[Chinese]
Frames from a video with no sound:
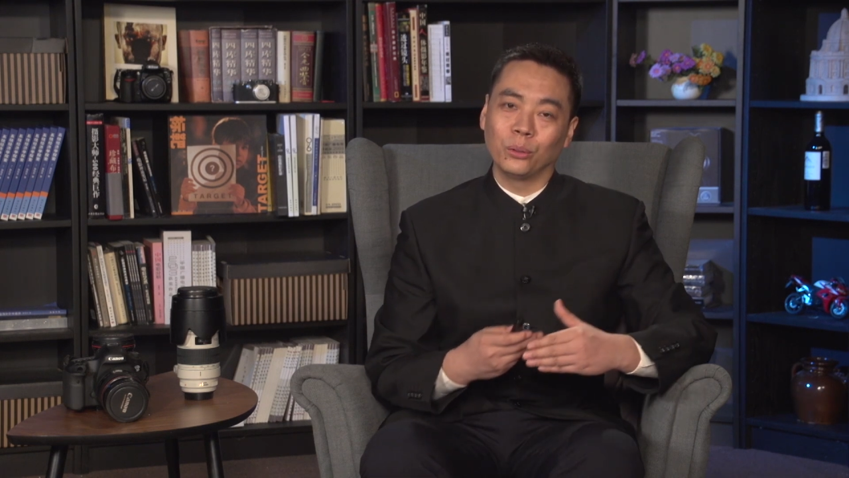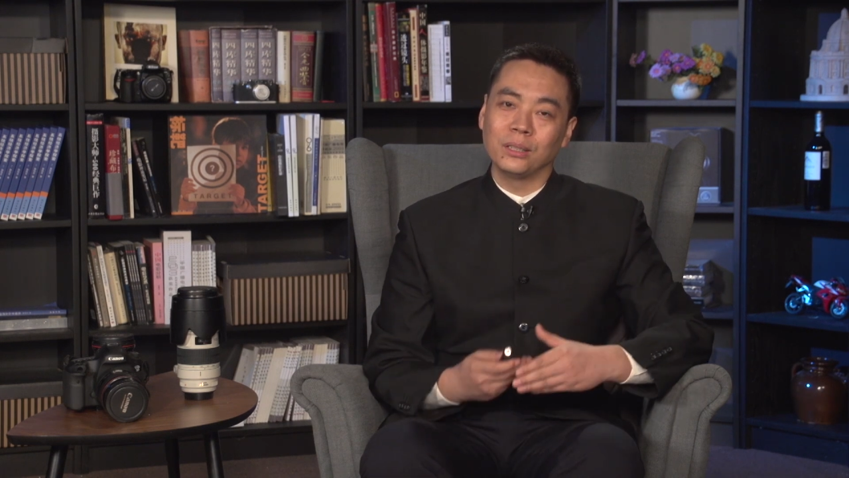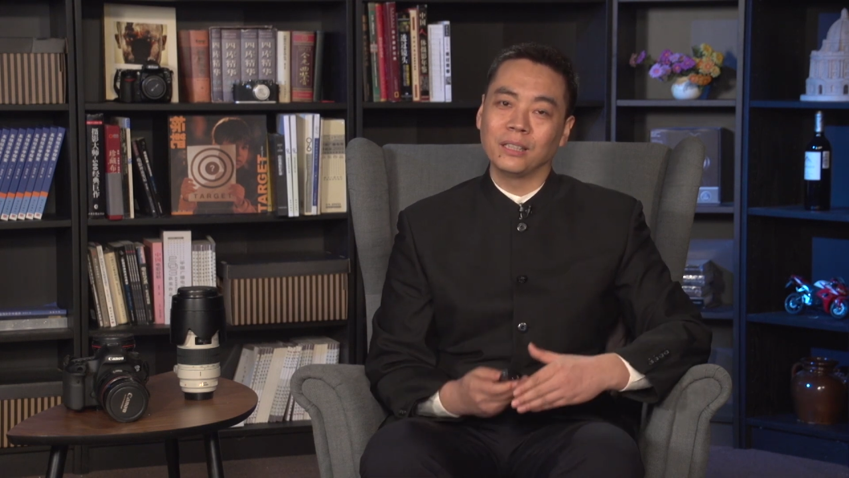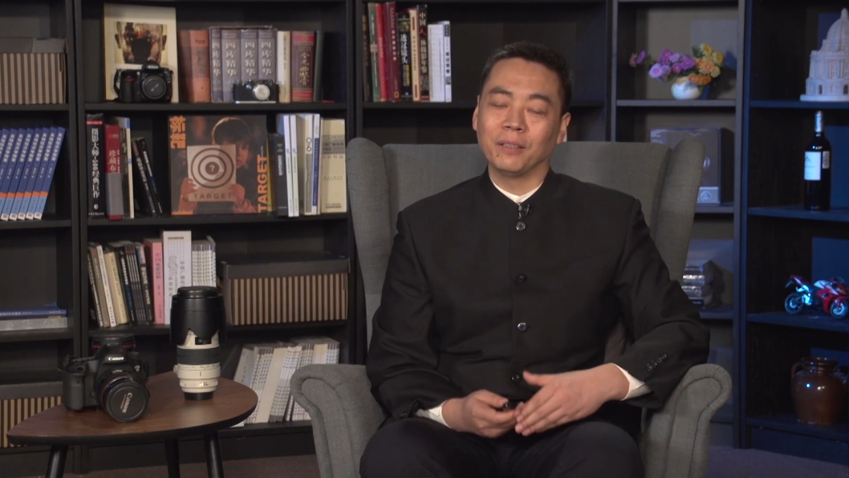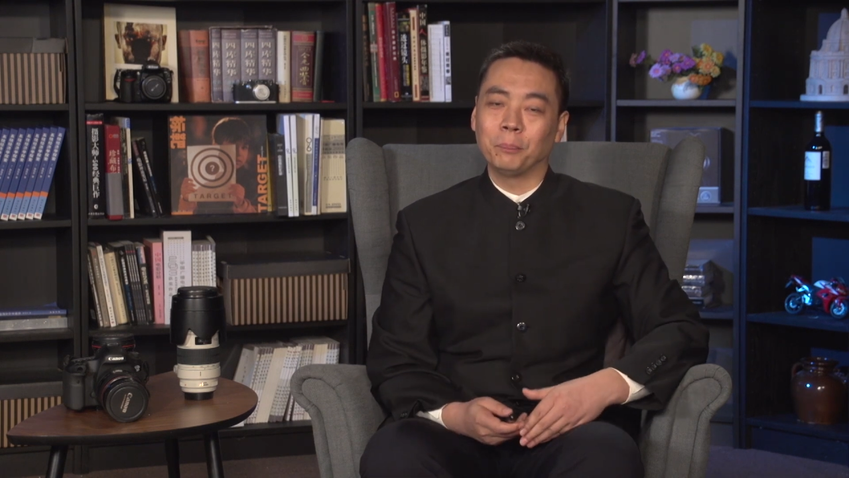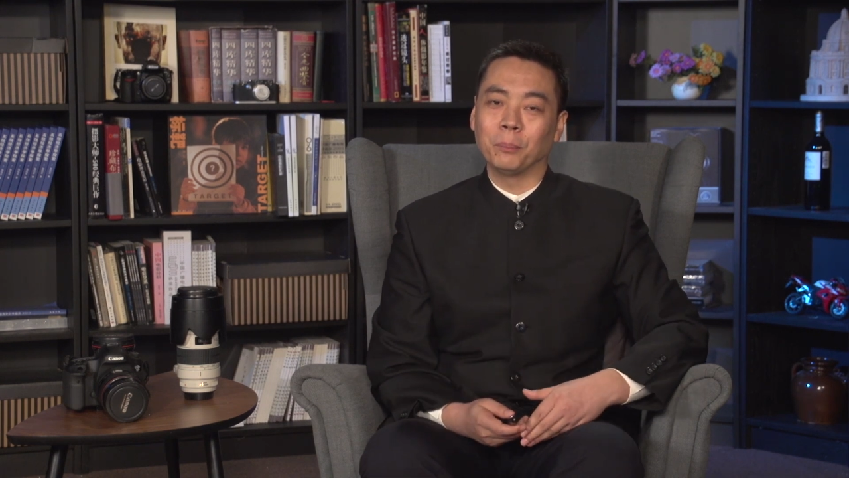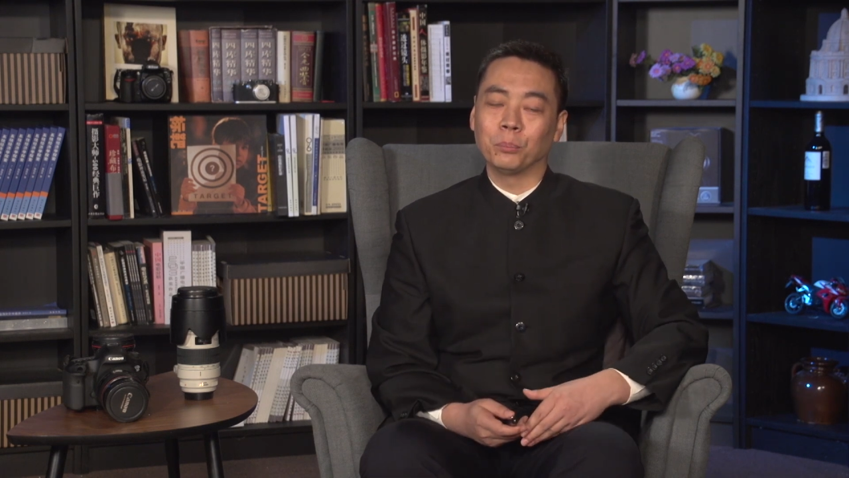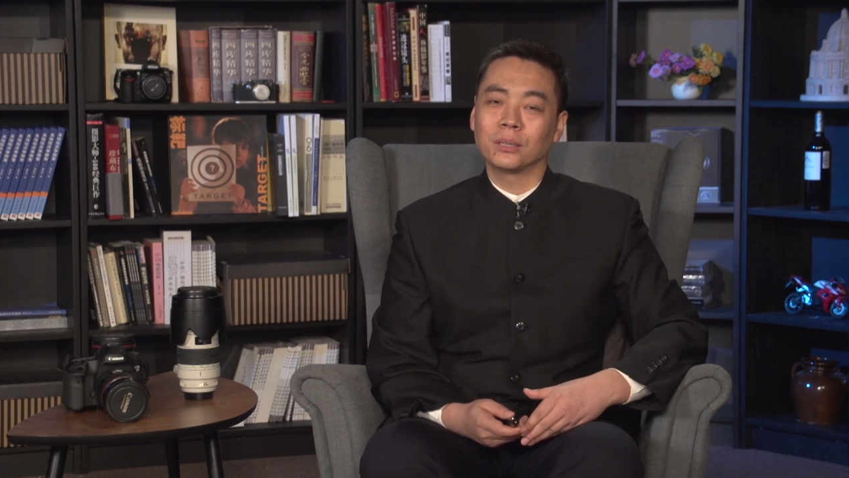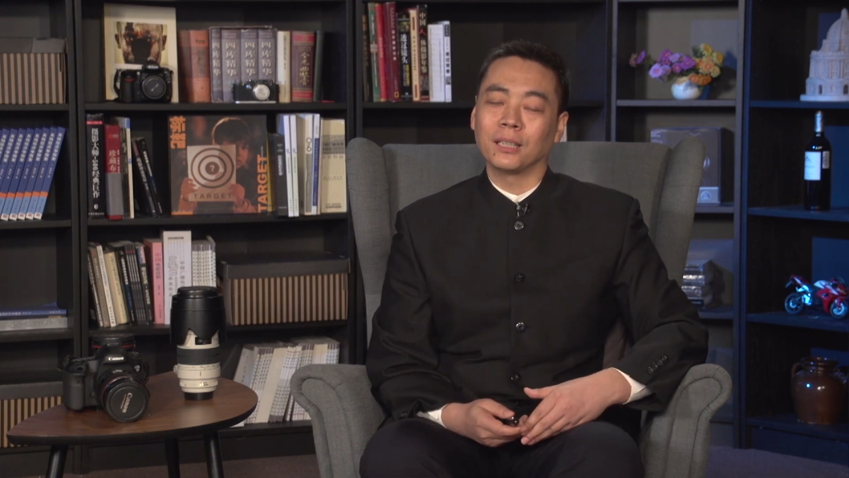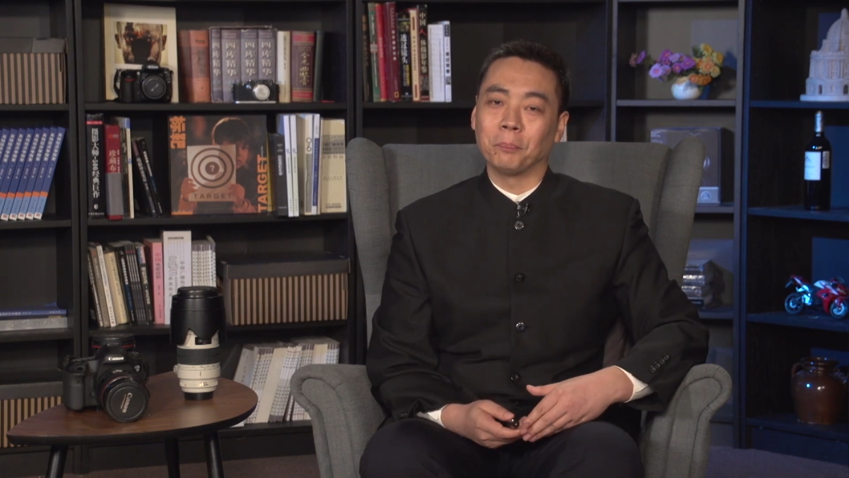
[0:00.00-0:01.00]
会认为并
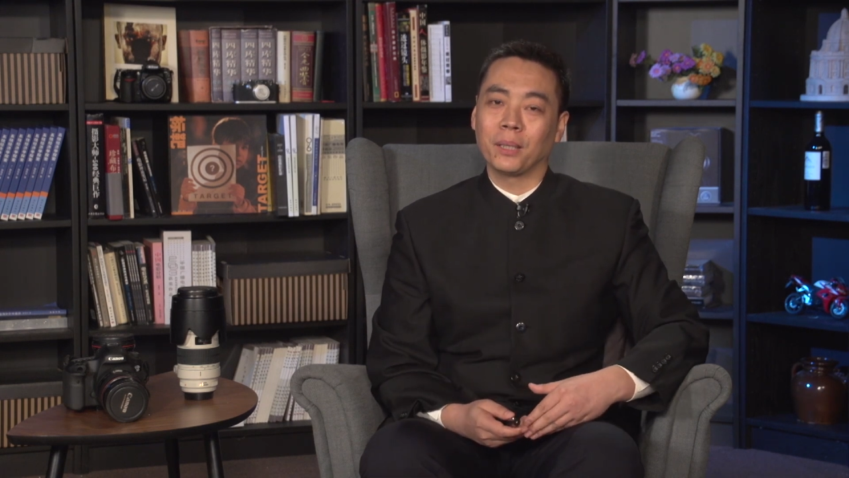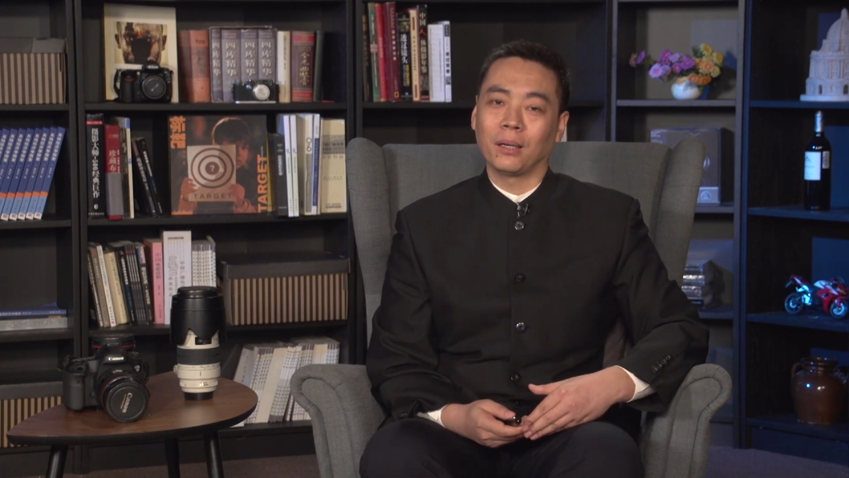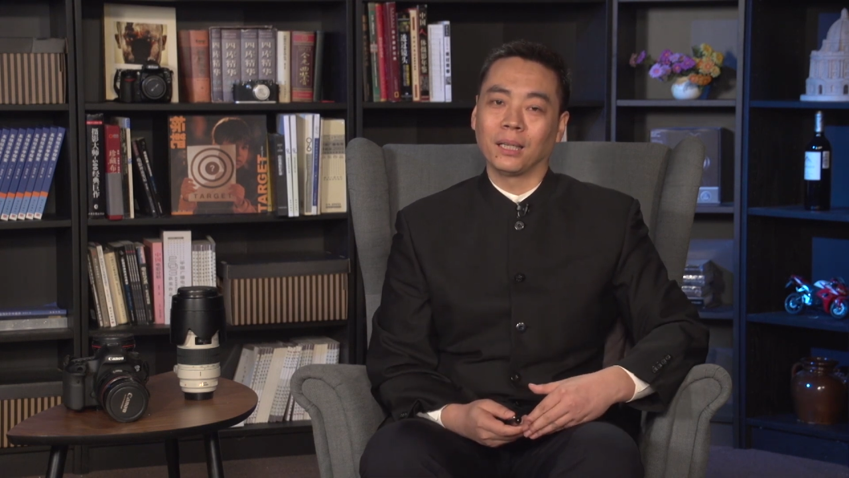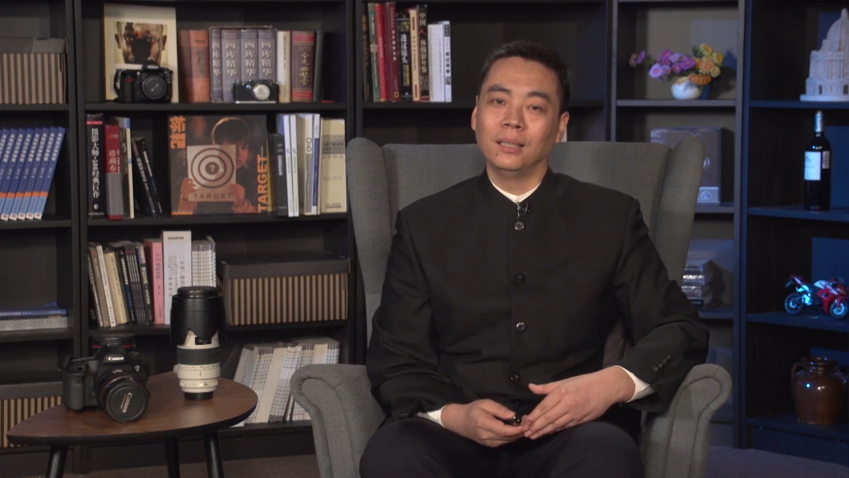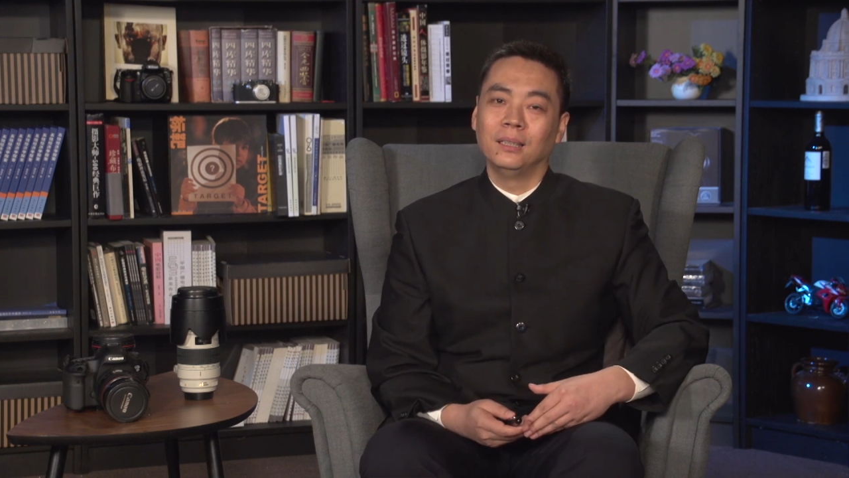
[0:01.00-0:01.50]
不是很漂亮，